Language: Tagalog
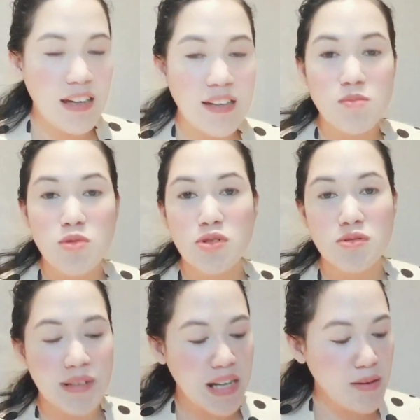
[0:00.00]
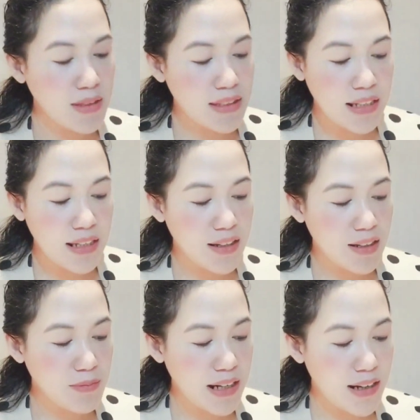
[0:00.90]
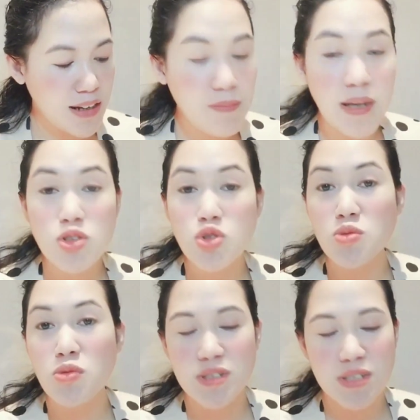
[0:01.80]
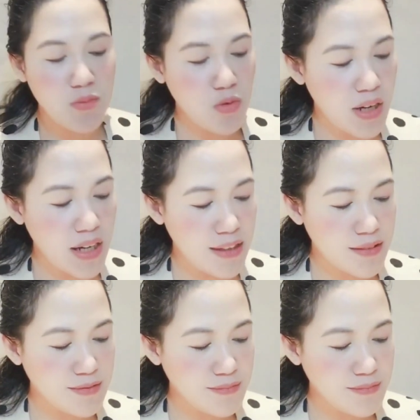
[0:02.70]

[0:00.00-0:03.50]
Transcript: alam mo, marami talagang mga pagsubok sa buhay.